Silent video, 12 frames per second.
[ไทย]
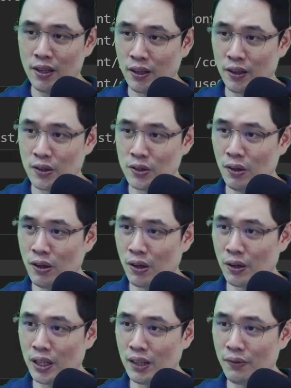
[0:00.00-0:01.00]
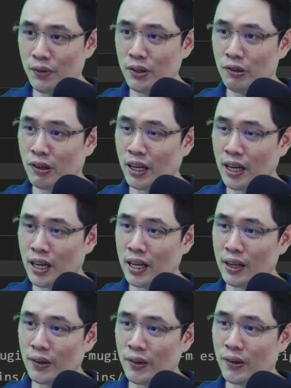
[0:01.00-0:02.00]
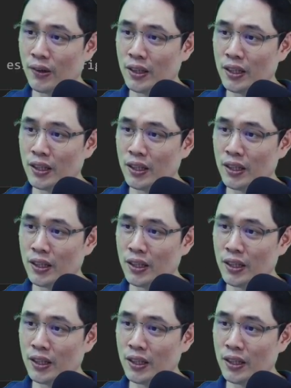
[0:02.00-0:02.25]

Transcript: console log นะครับดูค่าของ